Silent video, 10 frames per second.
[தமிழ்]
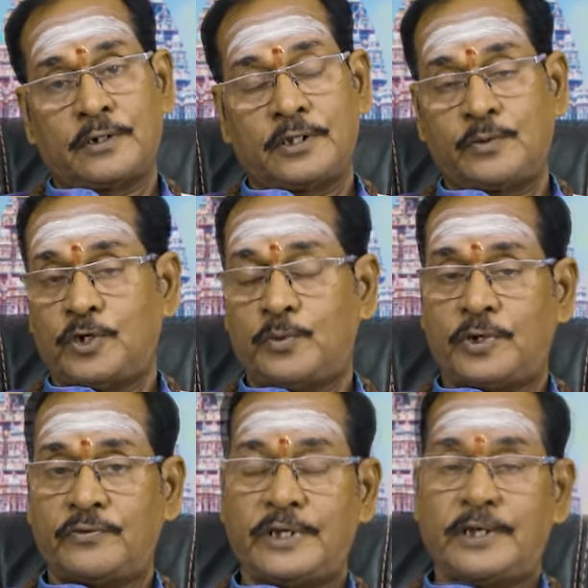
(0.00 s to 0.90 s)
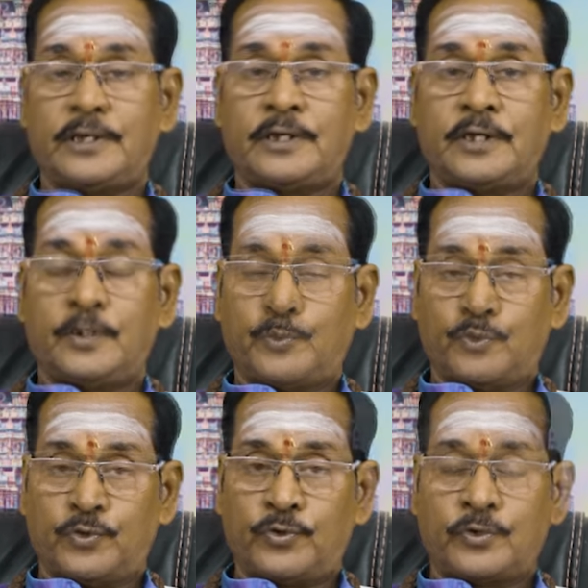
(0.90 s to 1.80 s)
இது மூலியமாகவே
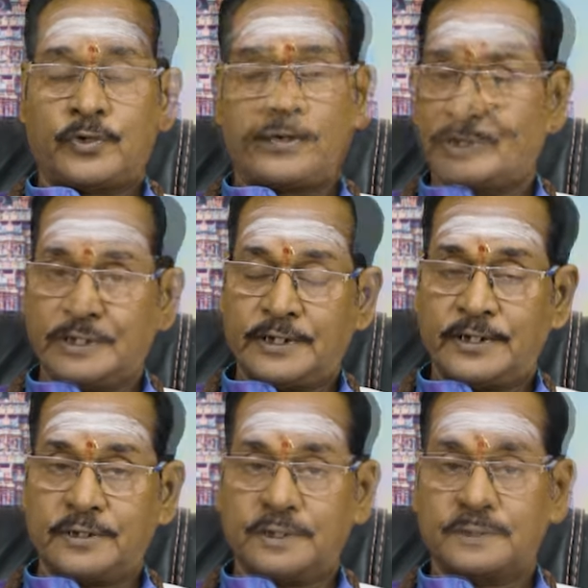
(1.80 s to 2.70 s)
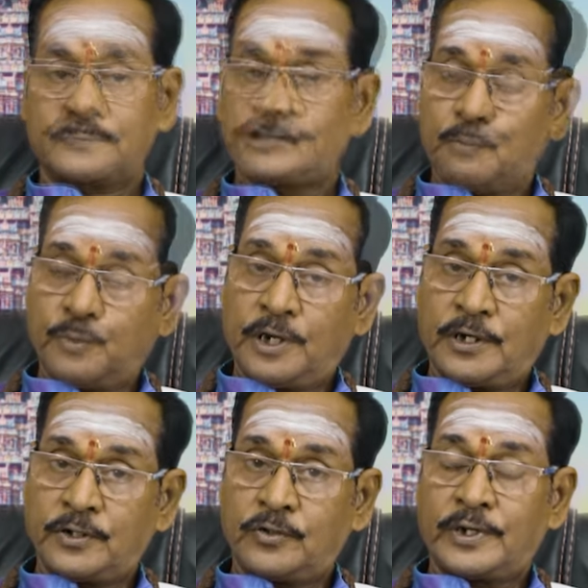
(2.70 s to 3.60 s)
இப்போது அது வந்துக்கிட்டு இருந்தது நம்ம
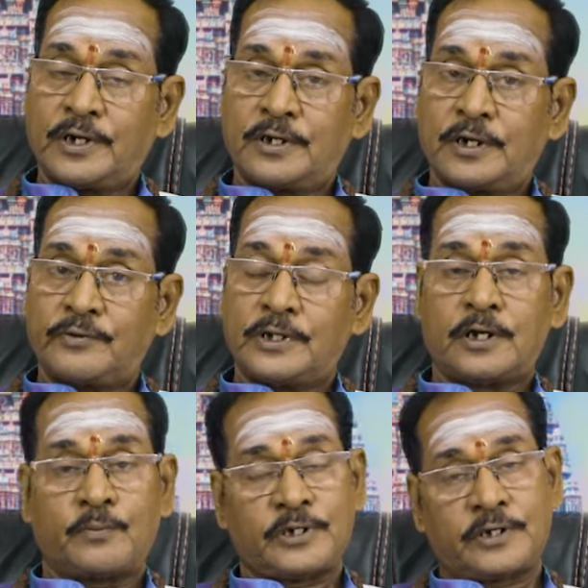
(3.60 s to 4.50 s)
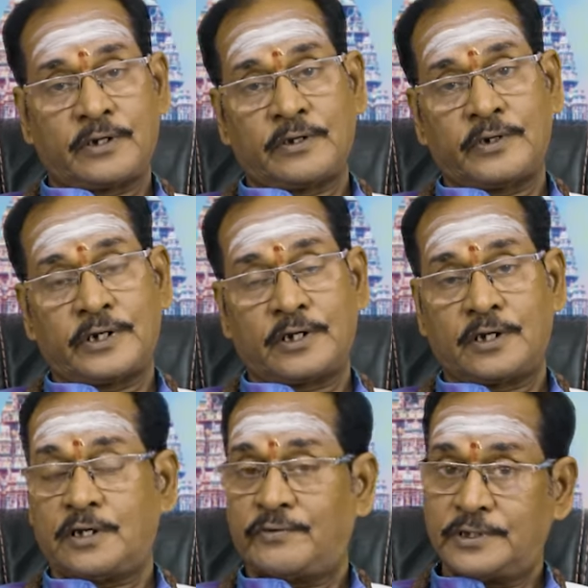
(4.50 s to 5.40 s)
நாட்டுக்கு வரலன்றவில்ல ஆனால் மற்ற
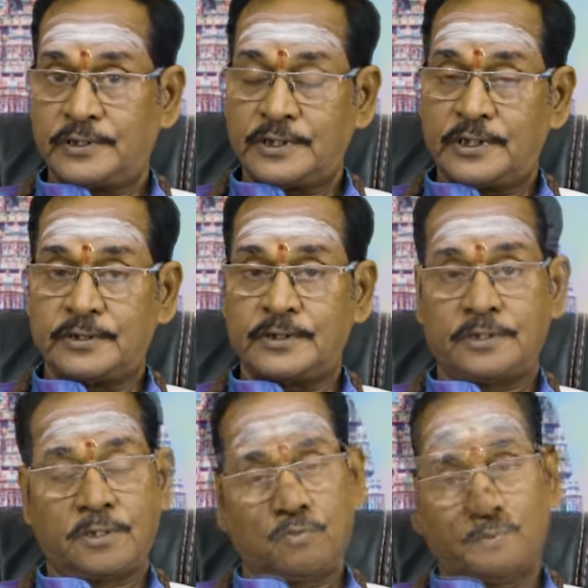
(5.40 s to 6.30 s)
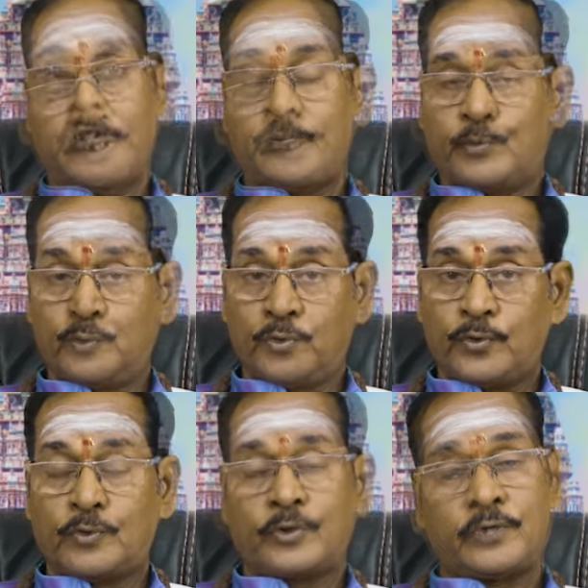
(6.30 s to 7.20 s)
இடங்களுக்குலாம் வந்துக்கிட்டு தான் இருந்தது இதுதான் உண்மை இப்போது
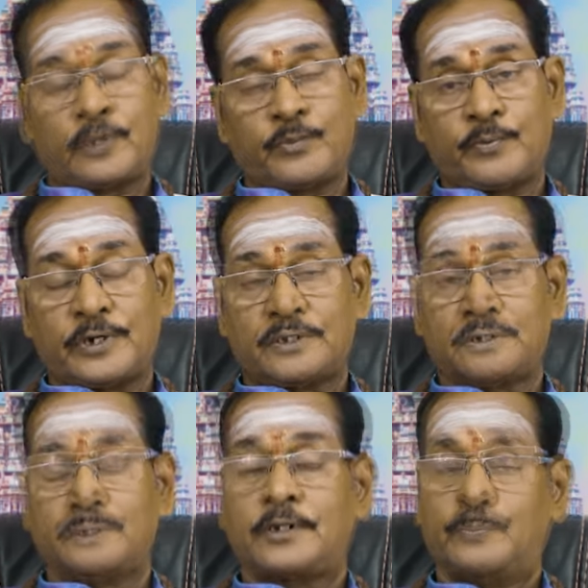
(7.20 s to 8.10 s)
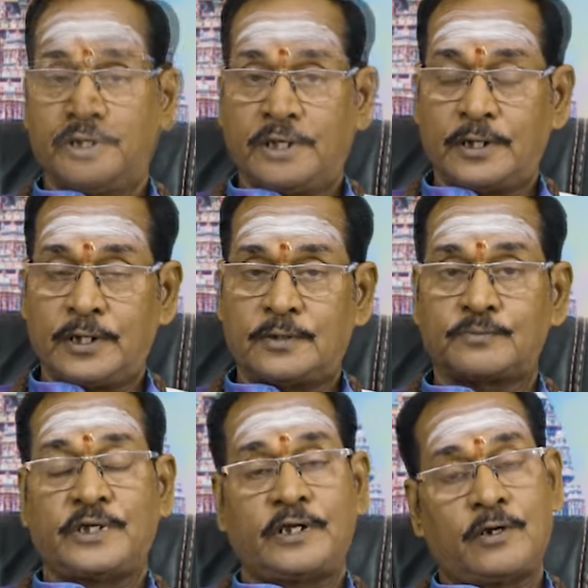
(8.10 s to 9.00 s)
கொஞ்சம் நம்ம மனசு நிம்மதியாக இருக்கலாம்
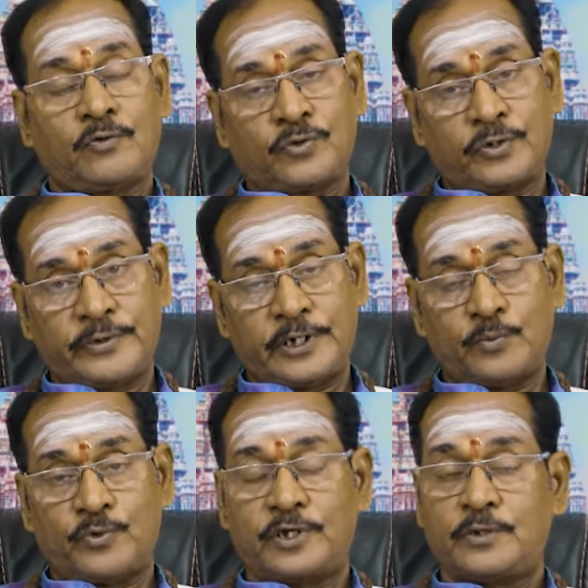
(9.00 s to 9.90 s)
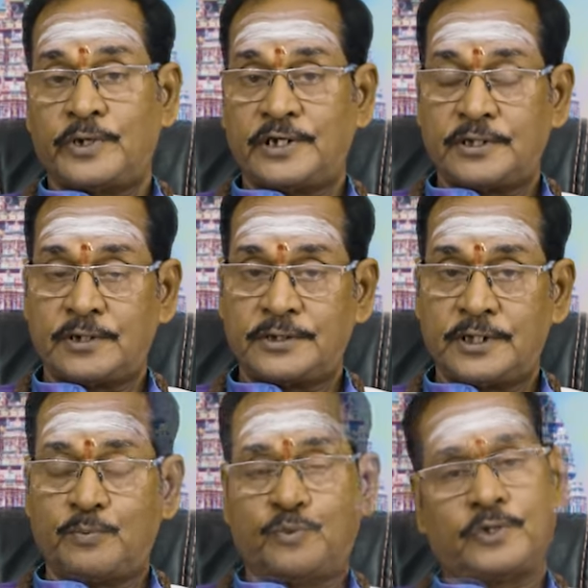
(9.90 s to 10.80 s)
ஏன்னா அவர் சொந்த வீட்டுக்கு போகிறாரு
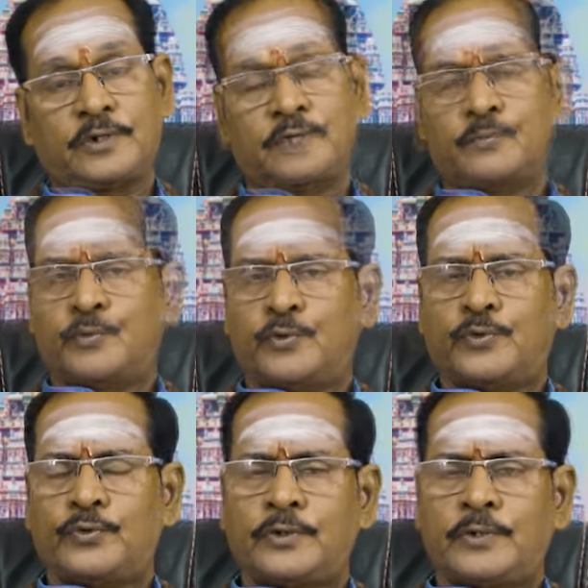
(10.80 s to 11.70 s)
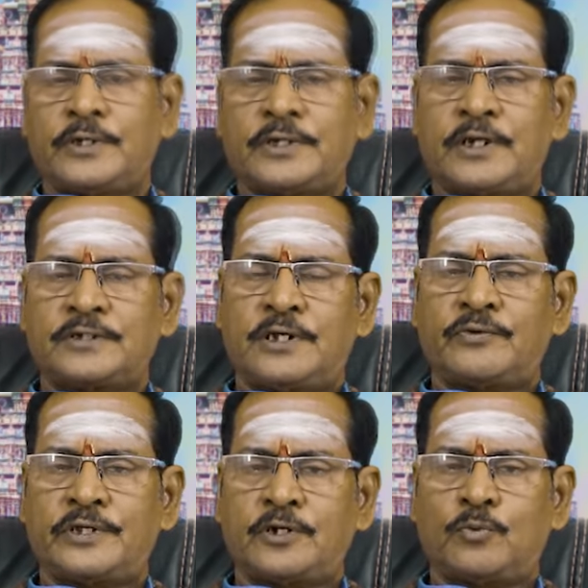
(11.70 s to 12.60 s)
மேஷராசிக்கு போகிறார் அப்போது மேஷராசியில்
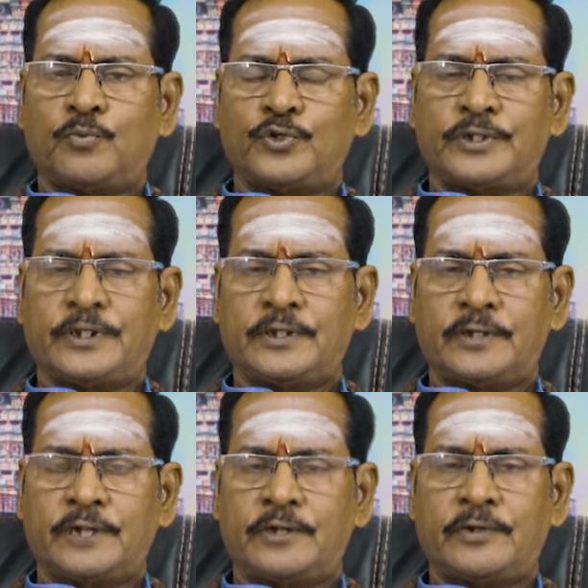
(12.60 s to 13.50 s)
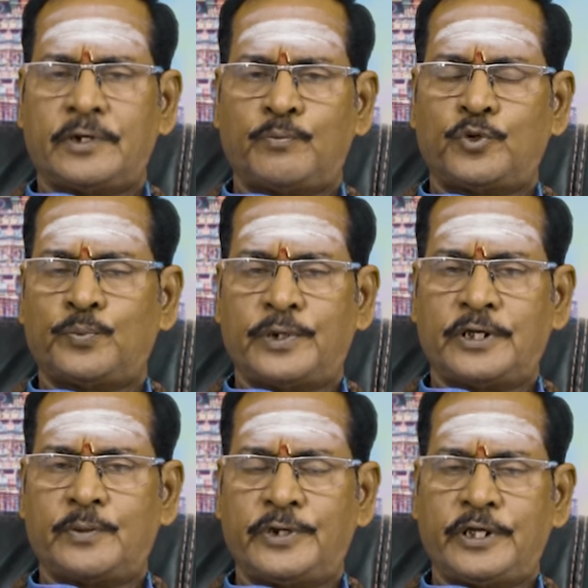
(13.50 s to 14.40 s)
அவர் இருக்கும்போது என்ன பொது
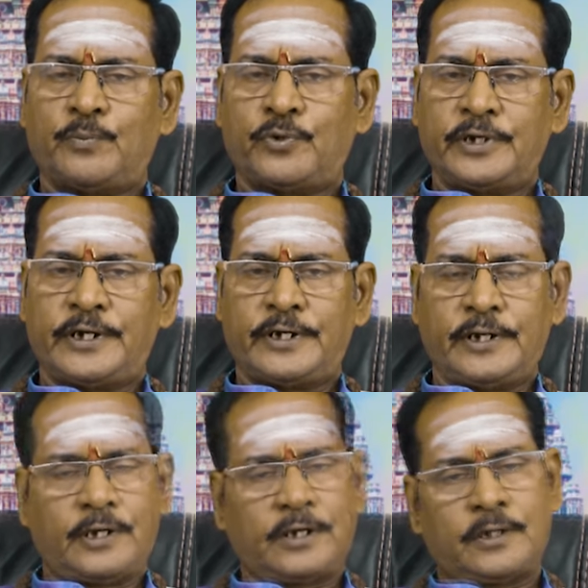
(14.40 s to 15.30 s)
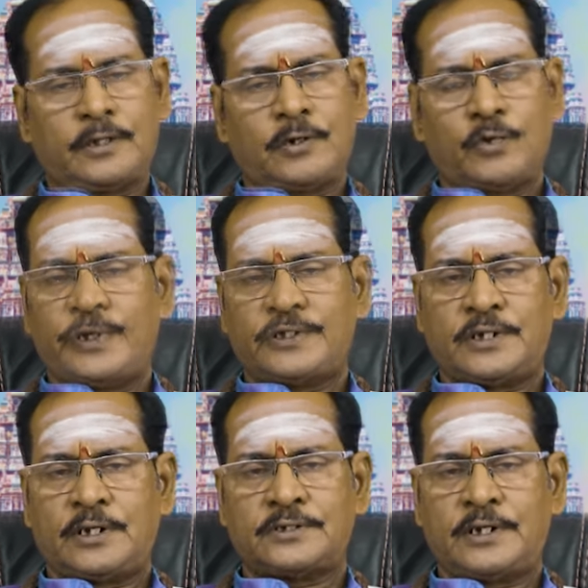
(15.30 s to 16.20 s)
பழங்கு எப்படி ஏற்படும் கேட்டிங்கனாக்கா அவர்
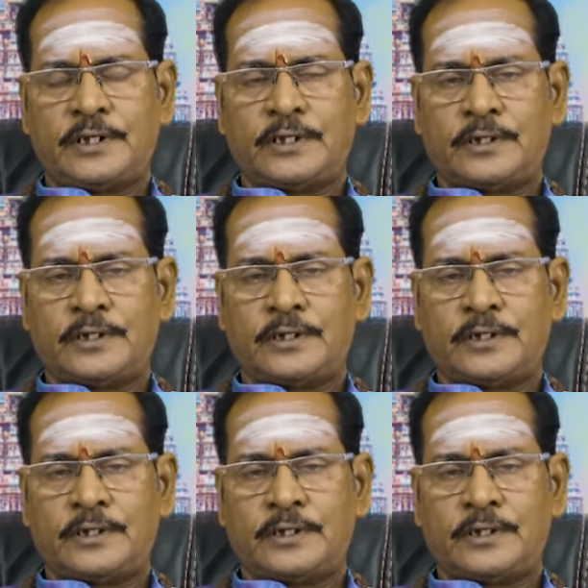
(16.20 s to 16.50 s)
மேஷராசியில்